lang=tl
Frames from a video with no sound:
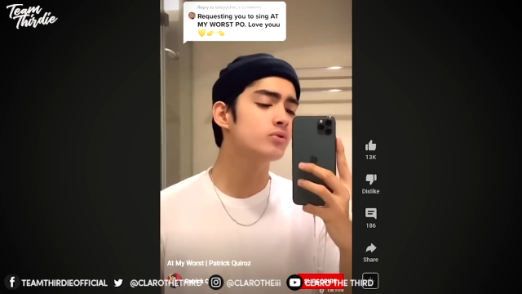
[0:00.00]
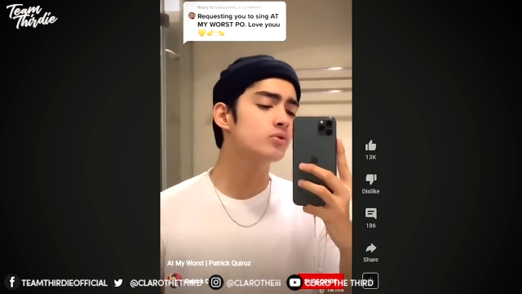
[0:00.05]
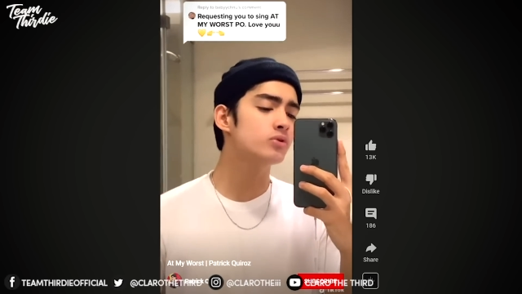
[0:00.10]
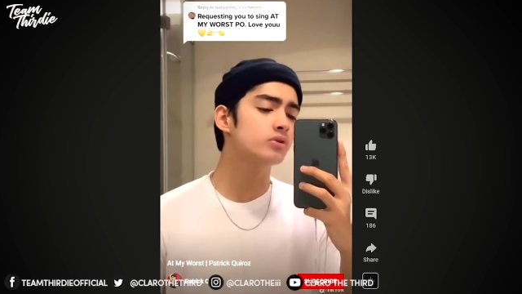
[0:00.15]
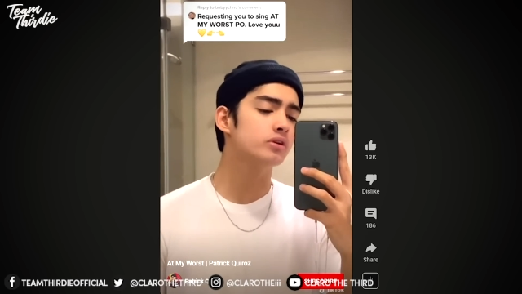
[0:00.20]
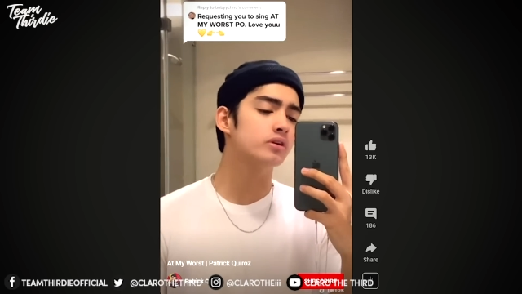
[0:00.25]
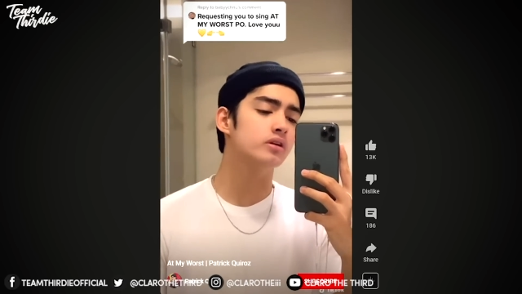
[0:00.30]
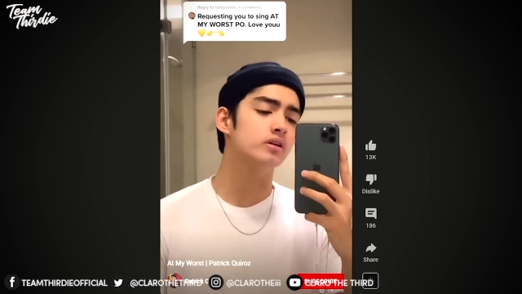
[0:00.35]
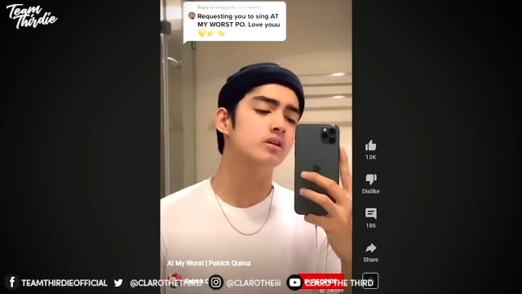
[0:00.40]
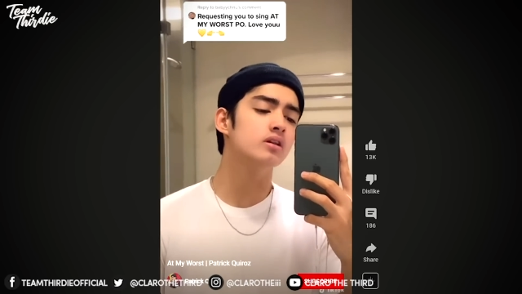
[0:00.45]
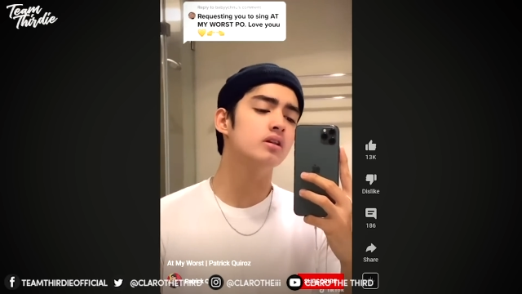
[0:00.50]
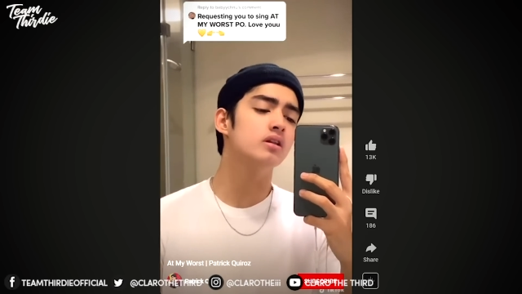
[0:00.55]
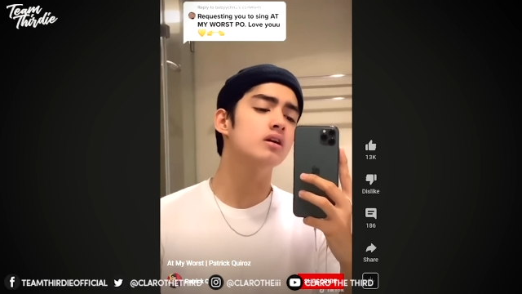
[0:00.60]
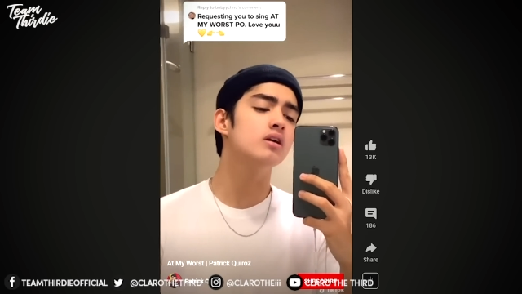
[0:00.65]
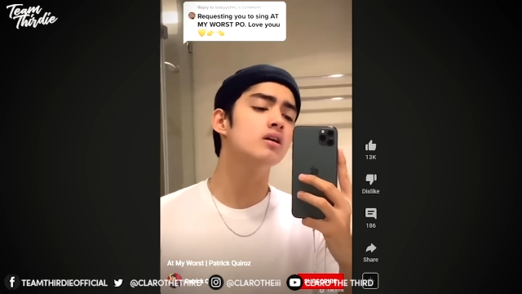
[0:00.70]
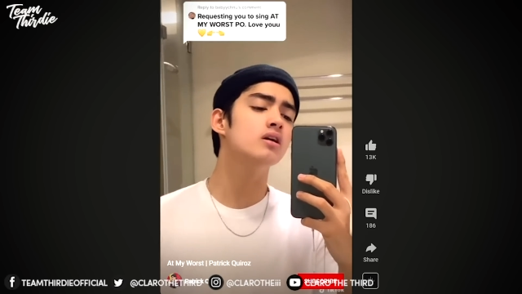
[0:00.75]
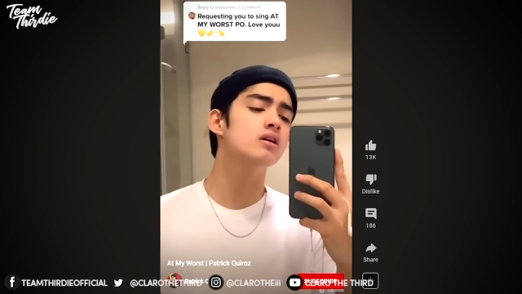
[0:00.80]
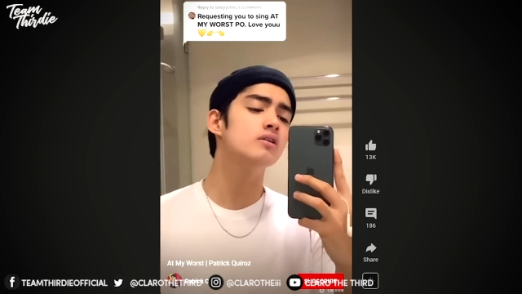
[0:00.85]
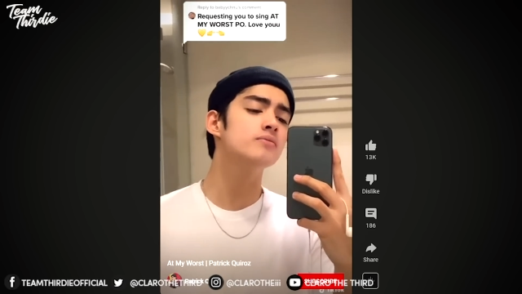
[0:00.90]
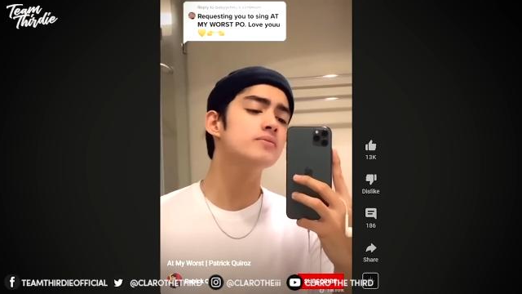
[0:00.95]
Maayos
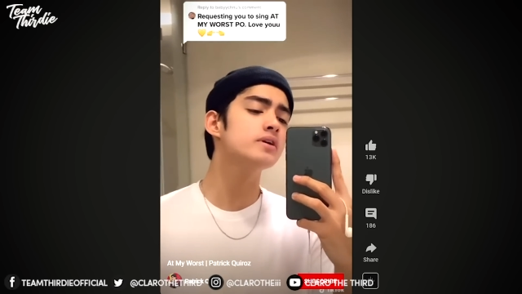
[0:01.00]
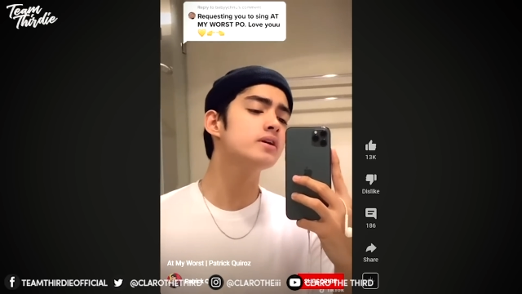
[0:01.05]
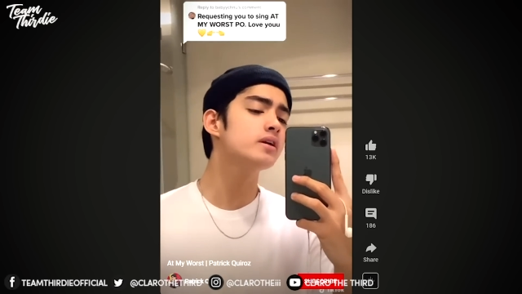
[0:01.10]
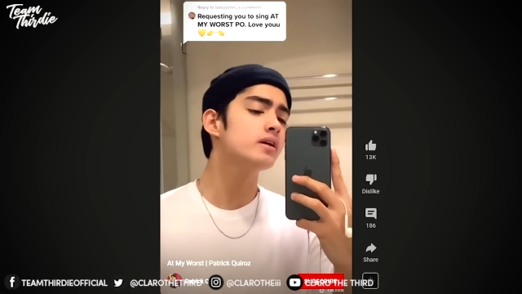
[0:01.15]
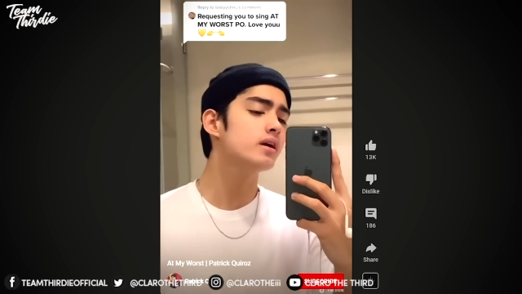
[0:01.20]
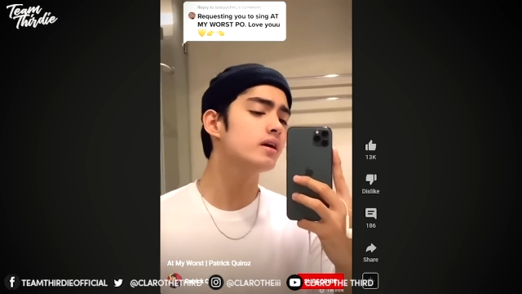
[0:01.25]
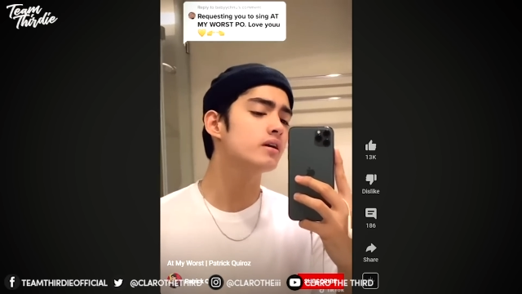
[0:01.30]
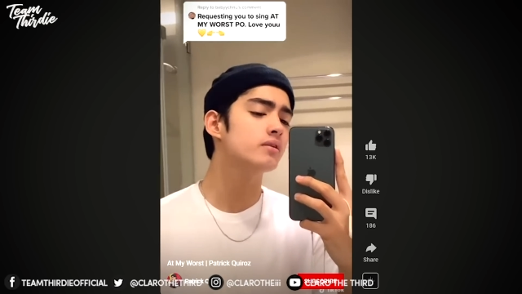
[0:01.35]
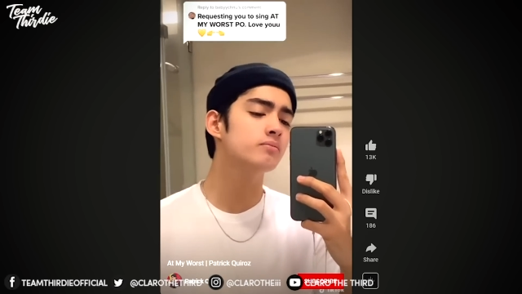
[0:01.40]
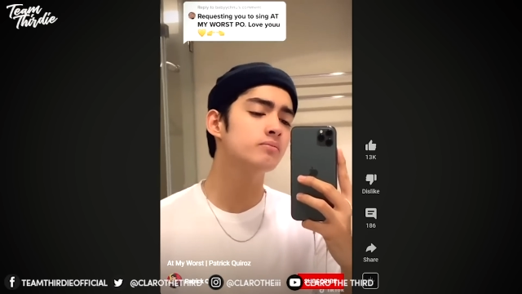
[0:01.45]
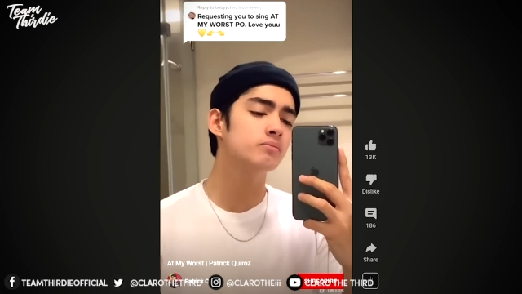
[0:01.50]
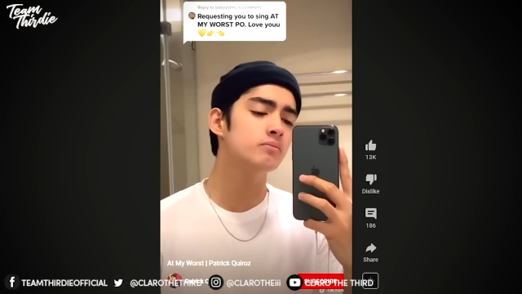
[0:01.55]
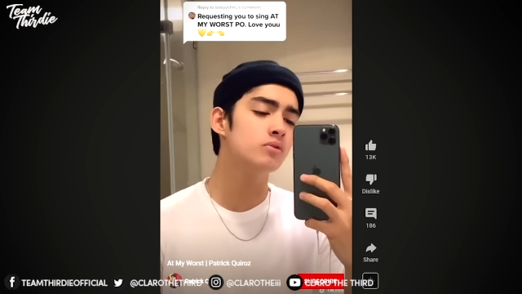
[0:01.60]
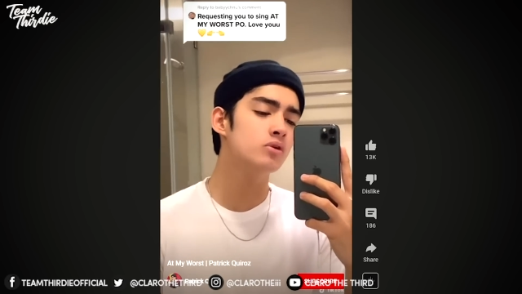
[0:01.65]
yung itsura nila,